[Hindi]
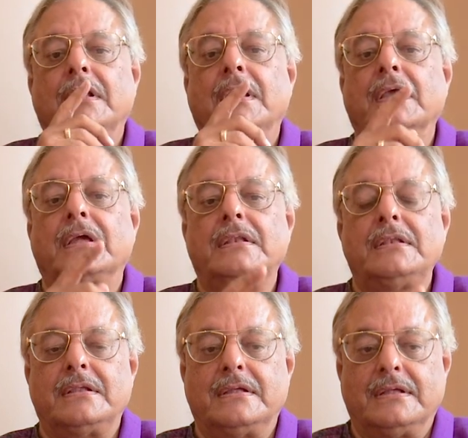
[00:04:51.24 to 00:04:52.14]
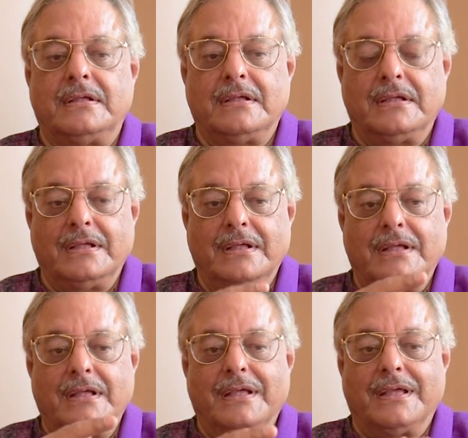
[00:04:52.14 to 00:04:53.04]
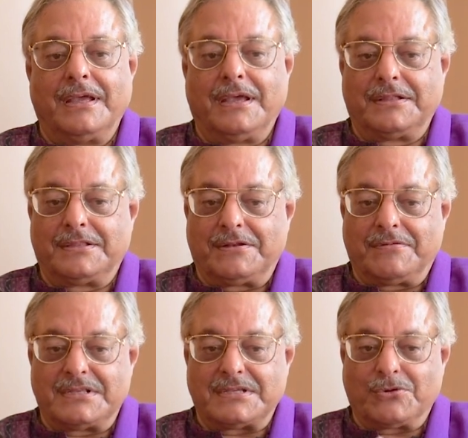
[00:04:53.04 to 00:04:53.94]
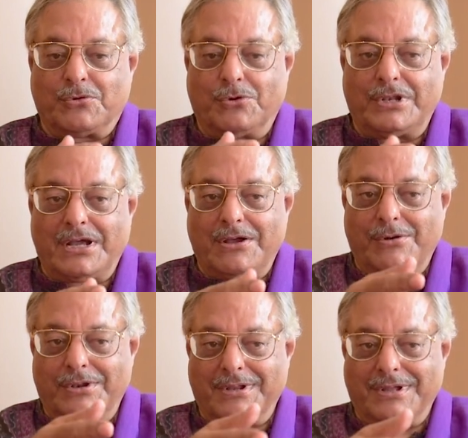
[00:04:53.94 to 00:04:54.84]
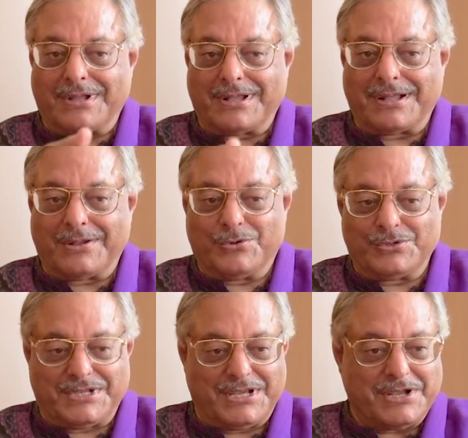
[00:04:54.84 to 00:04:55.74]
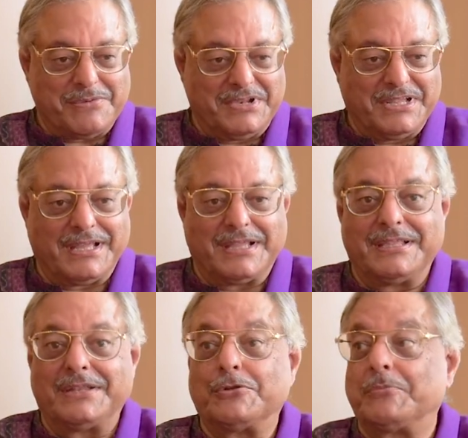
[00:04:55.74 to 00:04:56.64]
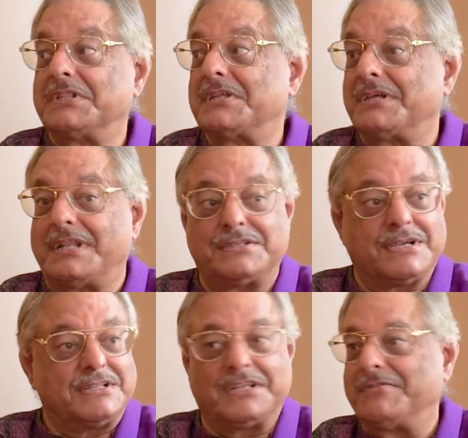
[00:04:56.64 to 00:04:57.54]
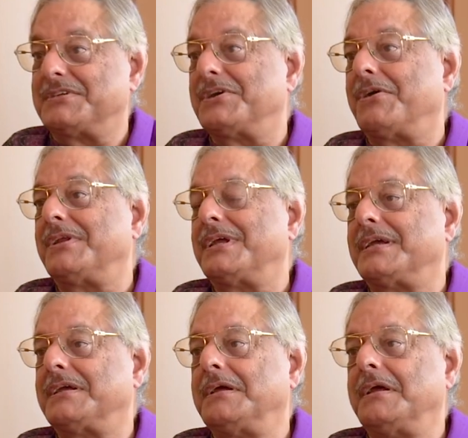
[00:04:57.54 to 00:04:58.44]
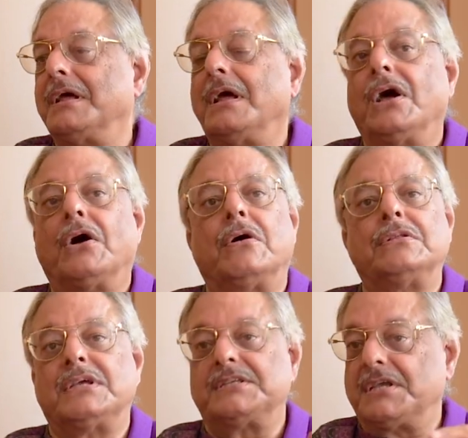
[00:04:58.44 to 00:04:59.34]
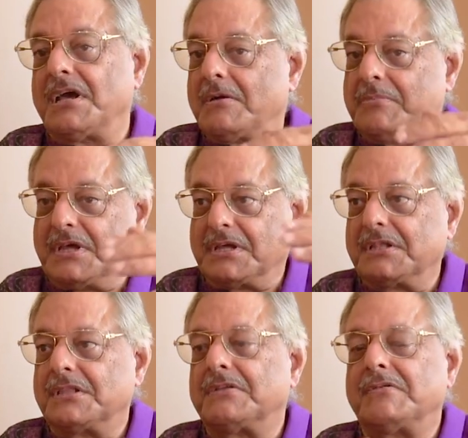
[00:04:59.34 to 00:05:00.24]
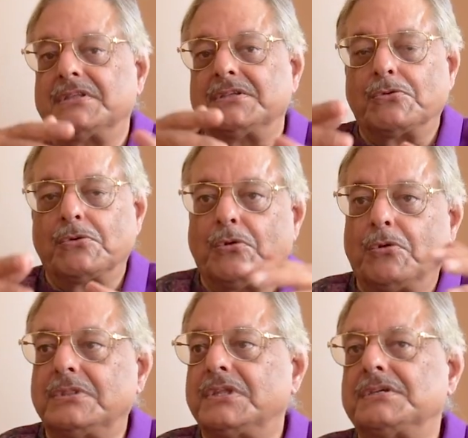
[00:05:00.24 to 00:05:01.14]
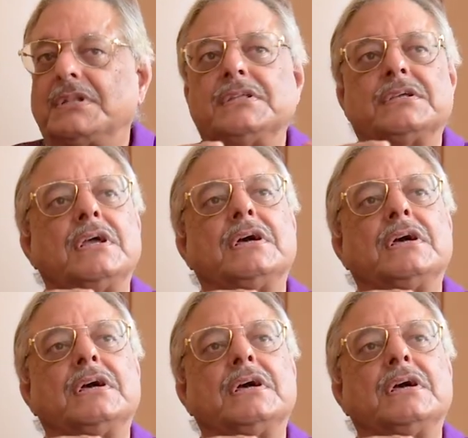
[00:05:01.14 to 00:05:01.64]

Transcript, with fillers: लेकिन एक दरवाज़ा खोला और घुसे कमरे के अंदर तो पता चला चार दरवाजे और हैं और जैसे आप एक एक दरवाजे को खोलते चले जाएं